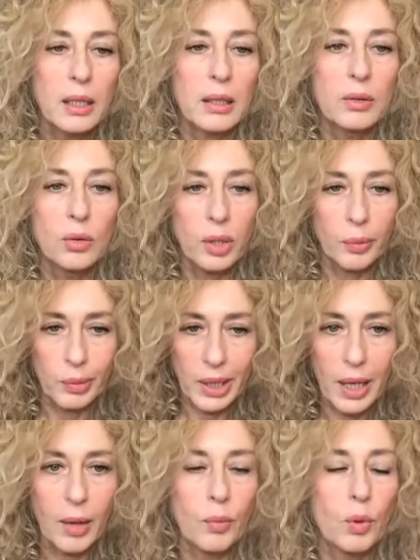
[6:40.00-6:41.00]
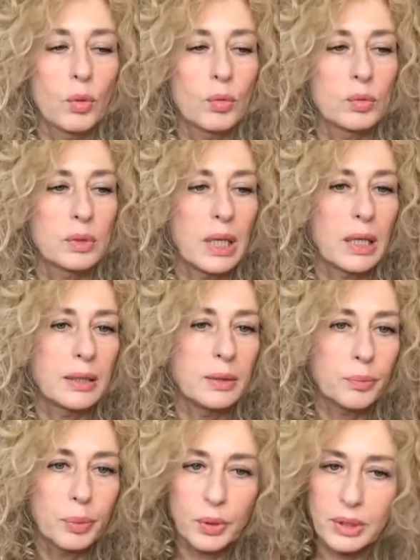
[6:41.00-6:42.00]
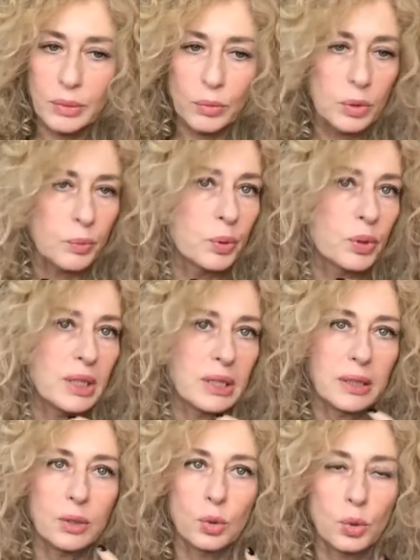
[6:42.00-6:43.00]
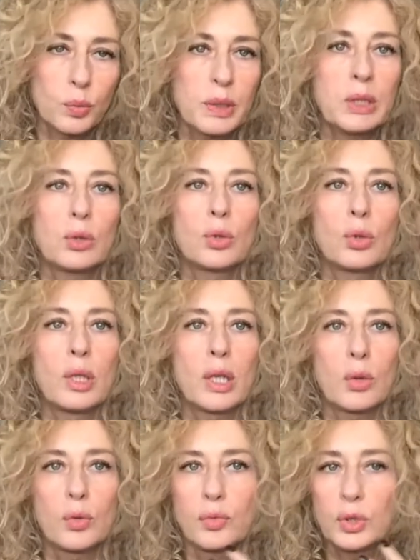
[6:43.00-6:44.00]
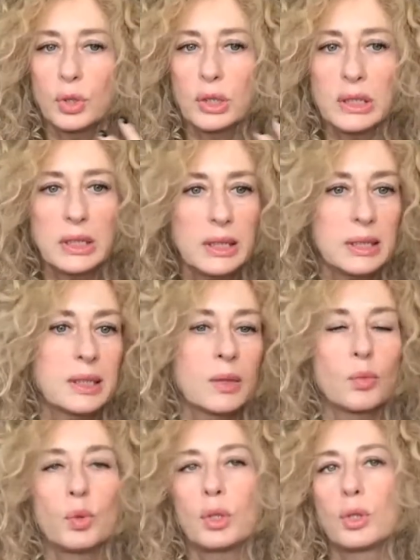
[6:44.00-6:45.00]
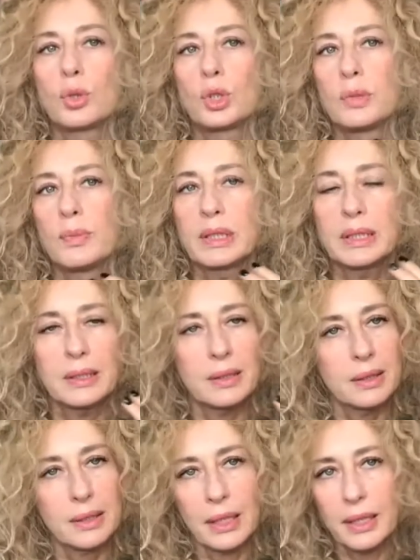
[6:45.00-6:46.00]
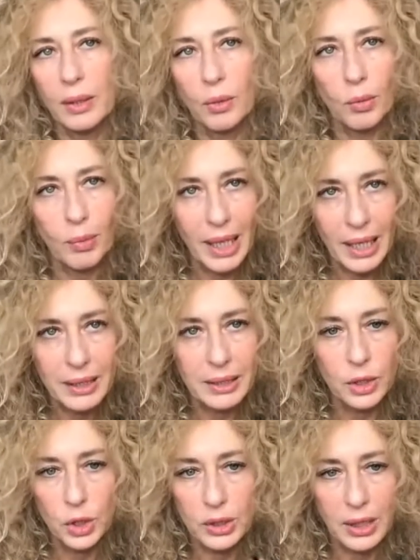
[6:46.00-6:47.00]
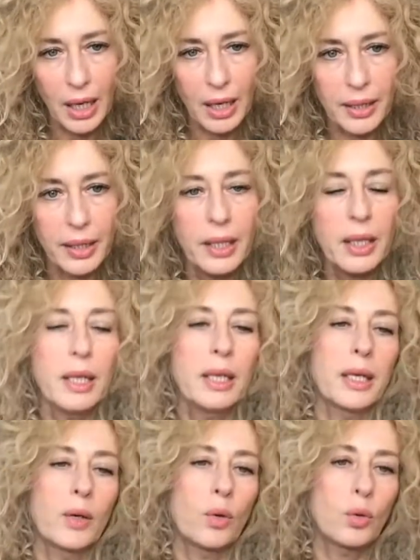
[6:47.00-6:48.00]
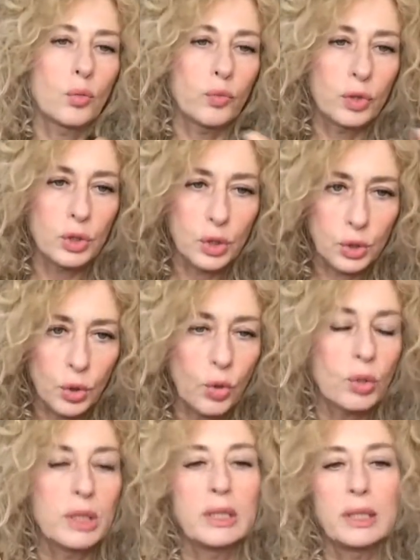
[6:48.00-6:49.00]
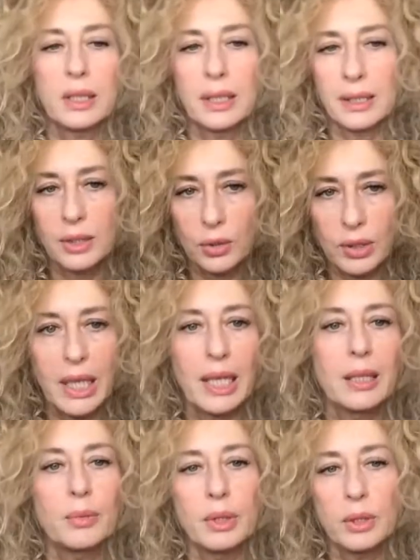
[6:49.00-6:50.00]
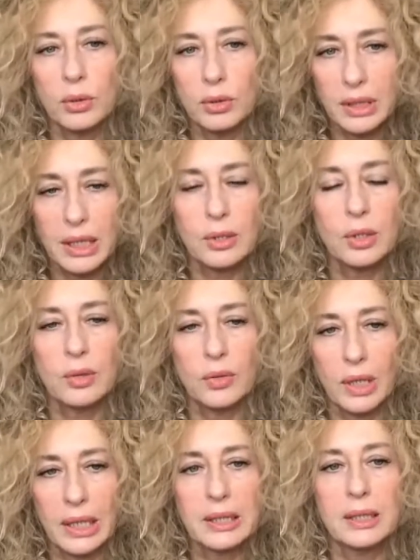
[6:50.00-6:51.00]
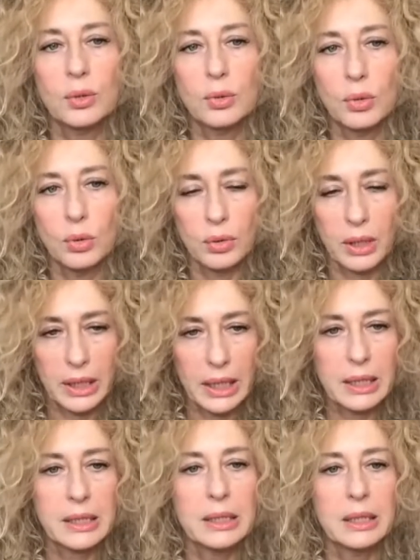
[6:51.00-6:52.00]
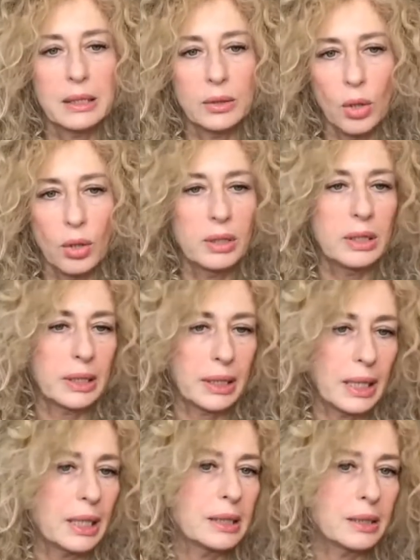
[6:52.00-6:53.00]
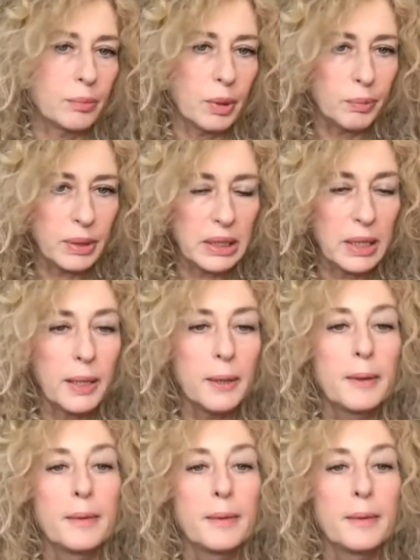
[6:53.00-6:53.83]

Noi abbiamo import- un importante strumento che è la Convenzione di Istanbul, che non ci mas- stanchiamo mai di citare, che è una convenzione internazionale per il contrasto alla violenza su ragazze, donne, ragazze e bambine,